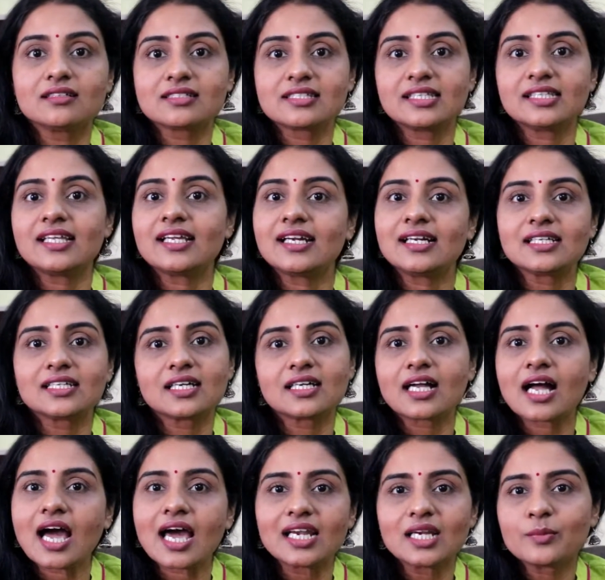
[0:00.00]
சிதறலுக்கு
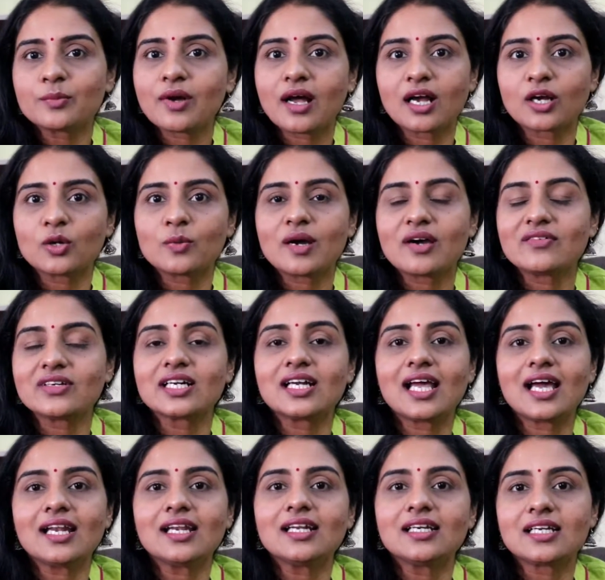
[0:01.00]
காரணமாகும்
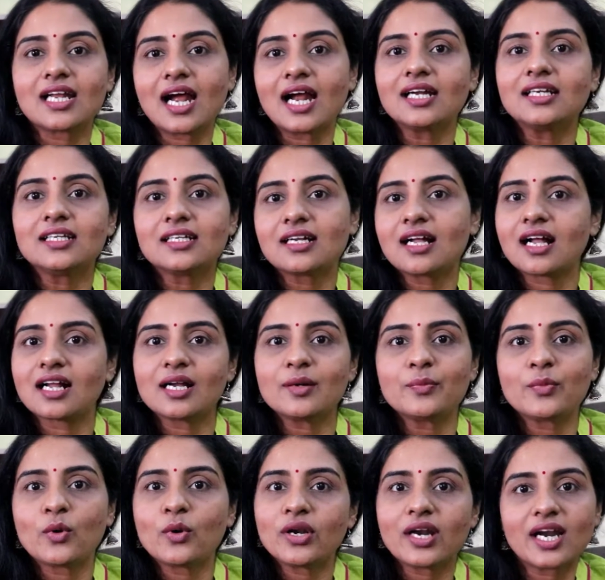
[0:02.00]
அவர்களால நாட்டுக்காக
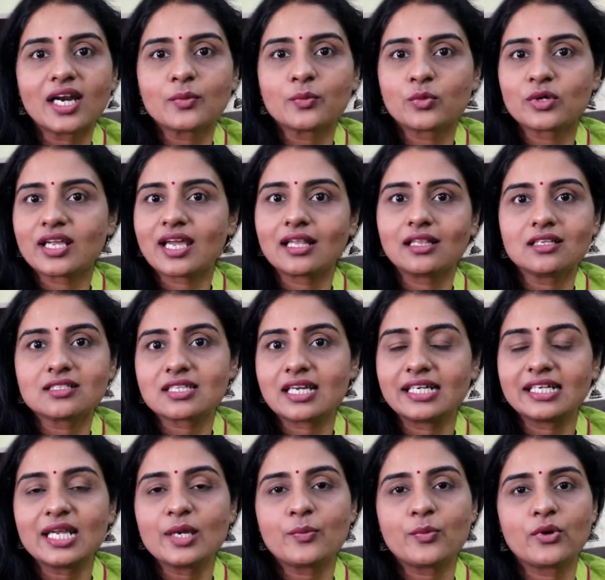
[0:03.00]
போராட முடியாது
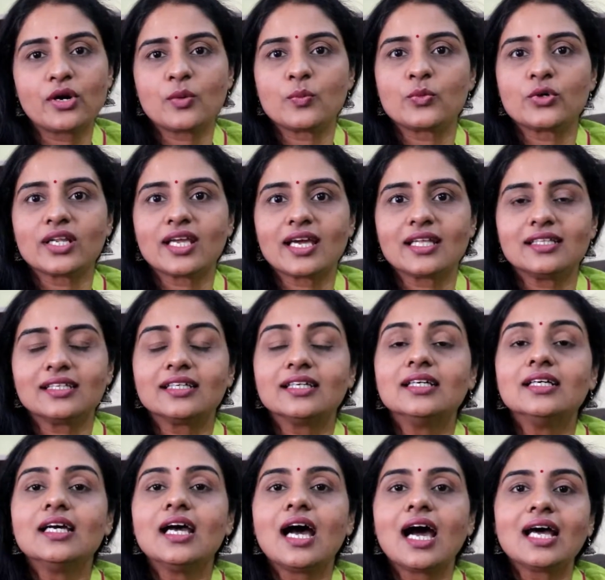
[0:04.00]
சண்டை போட முடியாது
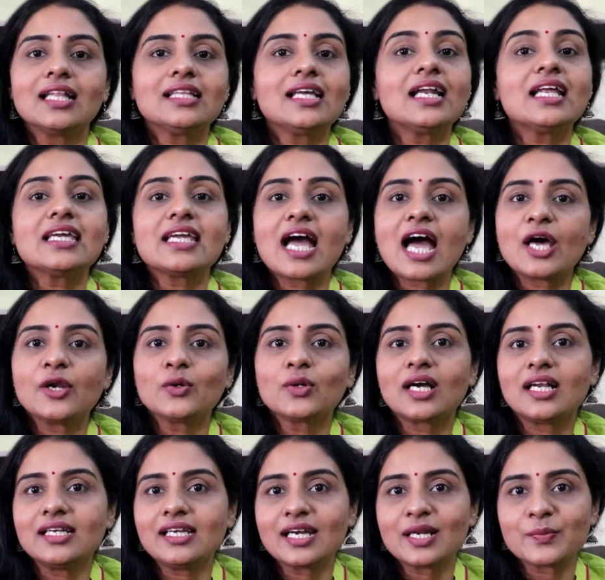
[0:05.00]
அதனால
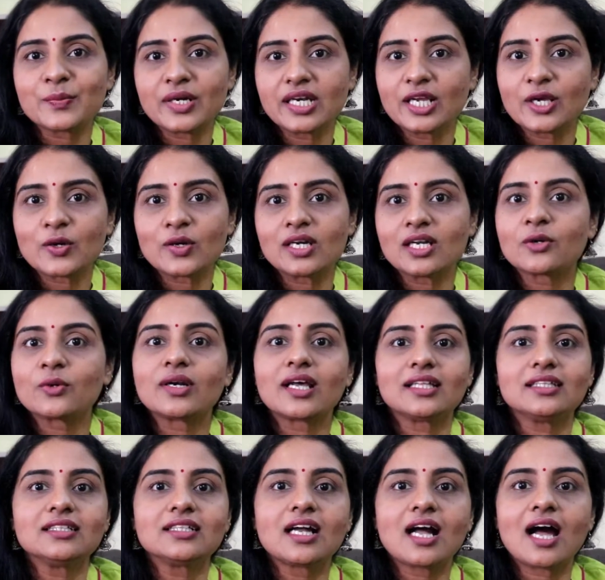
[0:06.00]
யாரும் கல்யாணம் பண்ணி
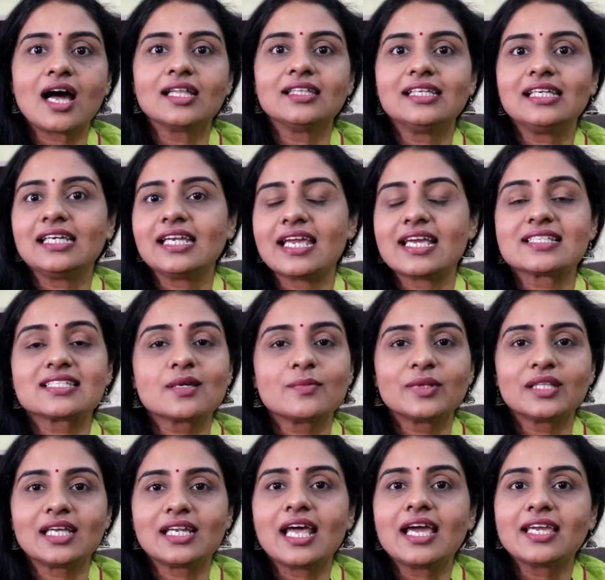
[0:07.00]
கொள்ளக்கூடாது காதல்
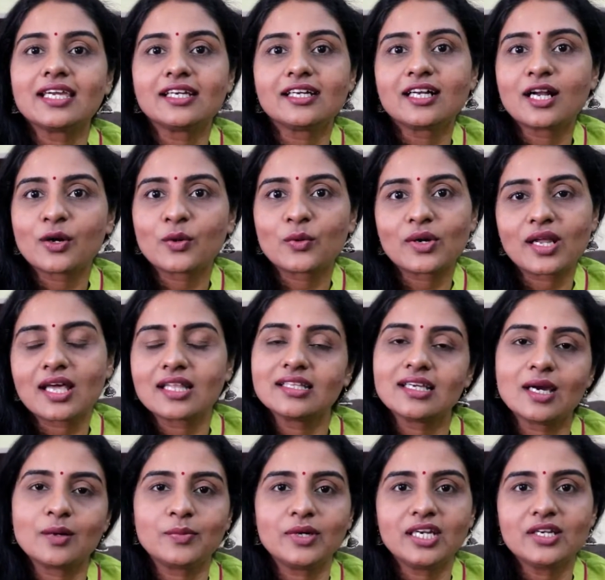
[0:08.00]
நேசம் இதெல்லாம் இருக்கக்கூடாது
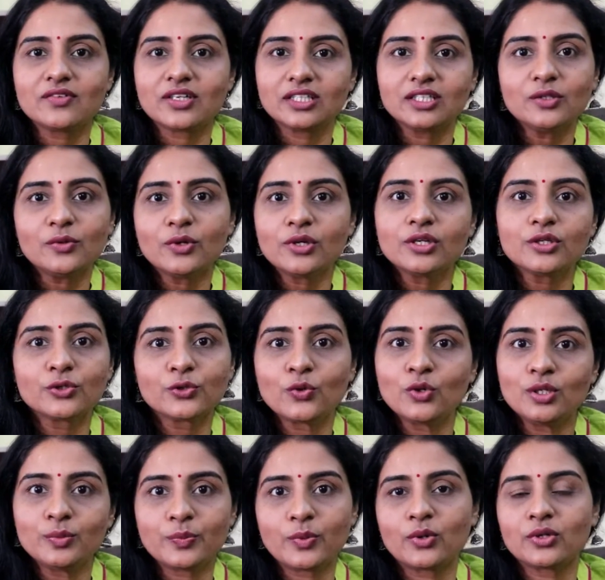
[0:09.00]
அப்படின்னு வந்து ஒரு
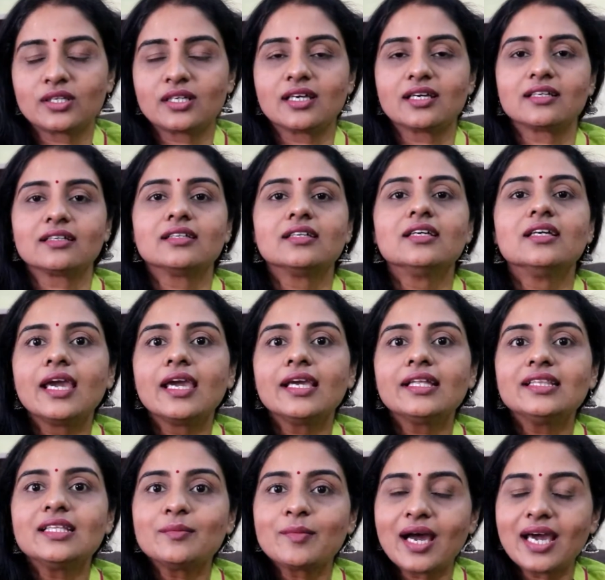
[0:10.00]
ரூல் போட்டாரு
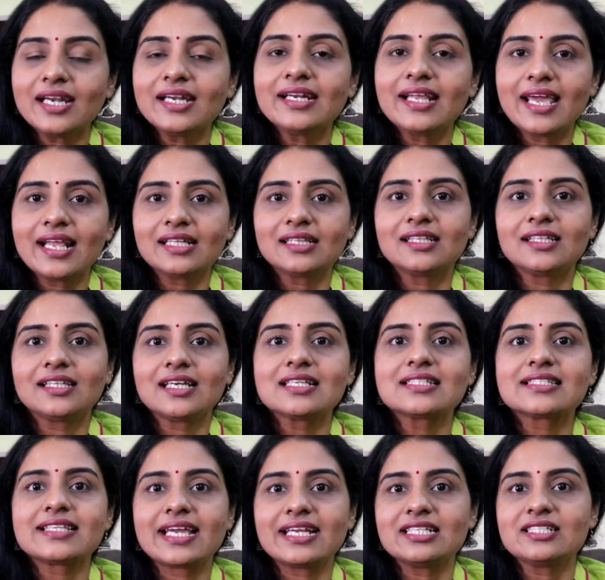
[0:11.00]
இந்த மாதிரி நேரத்துல
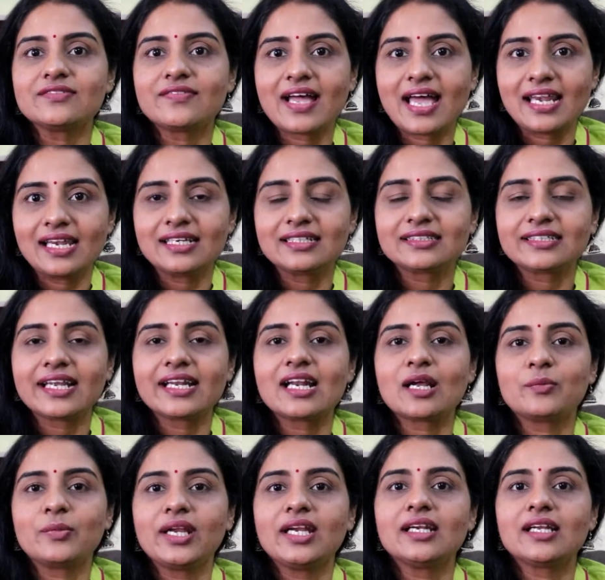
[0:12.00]
தான் சென்ட் வேலண்டைன்
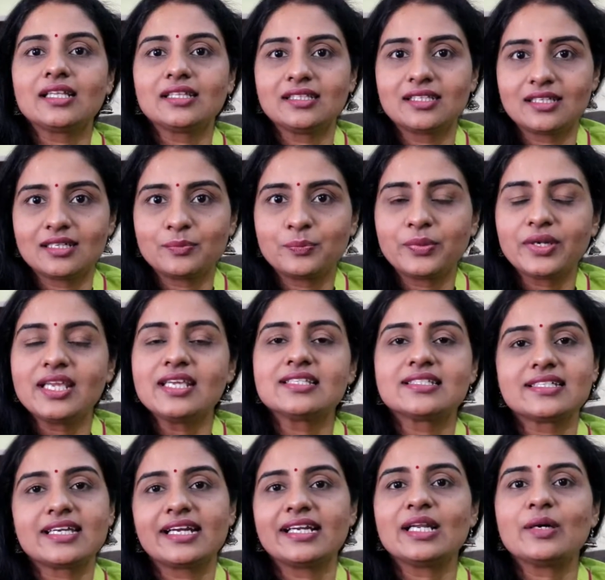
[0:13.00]
அப்படின்ற அந்த
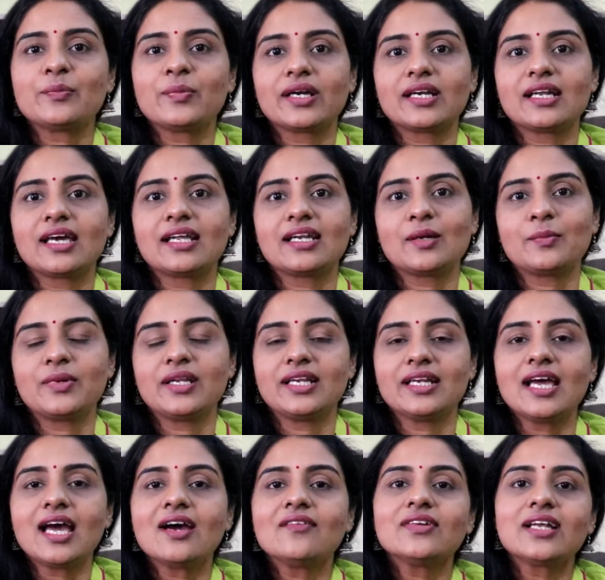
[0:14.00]
ப்ரீஸ்ட் என்ன பண்ணாரு
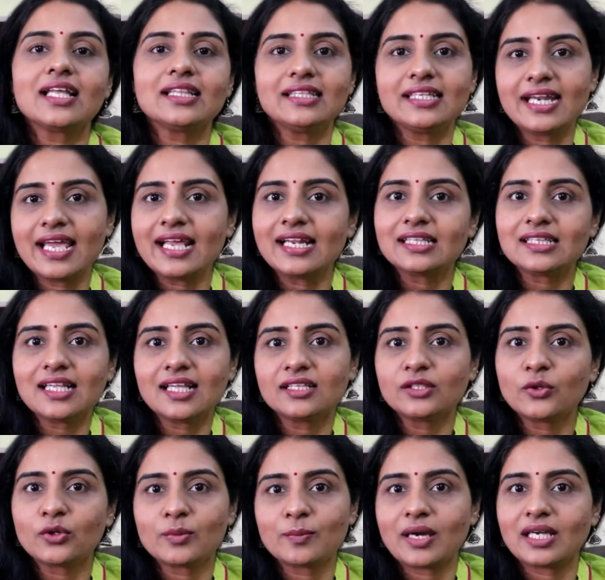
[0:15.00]
அப்படின்னா அவர் அந்த நேரத்தில்
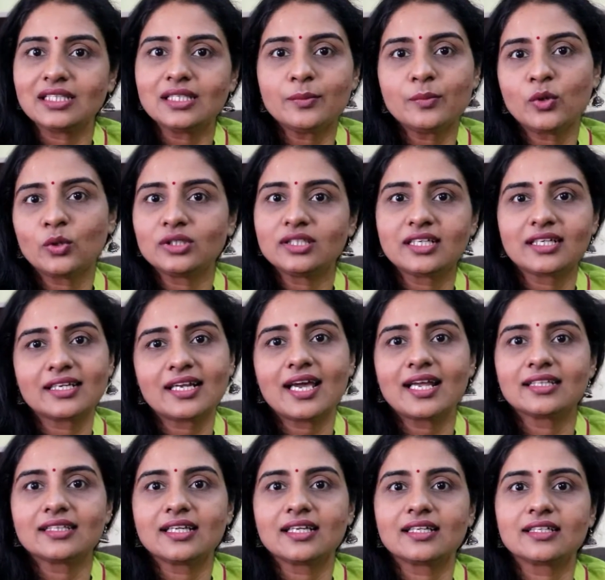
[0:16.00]
அந்த ஒரு மத போதகரா
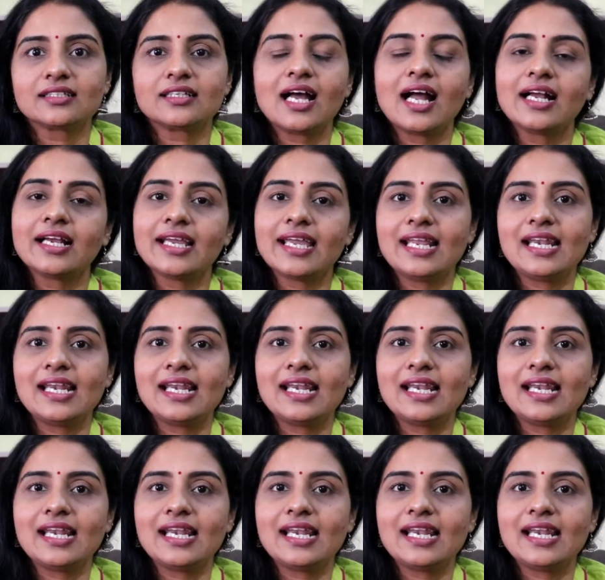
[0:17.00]
இருந்தார் அங்க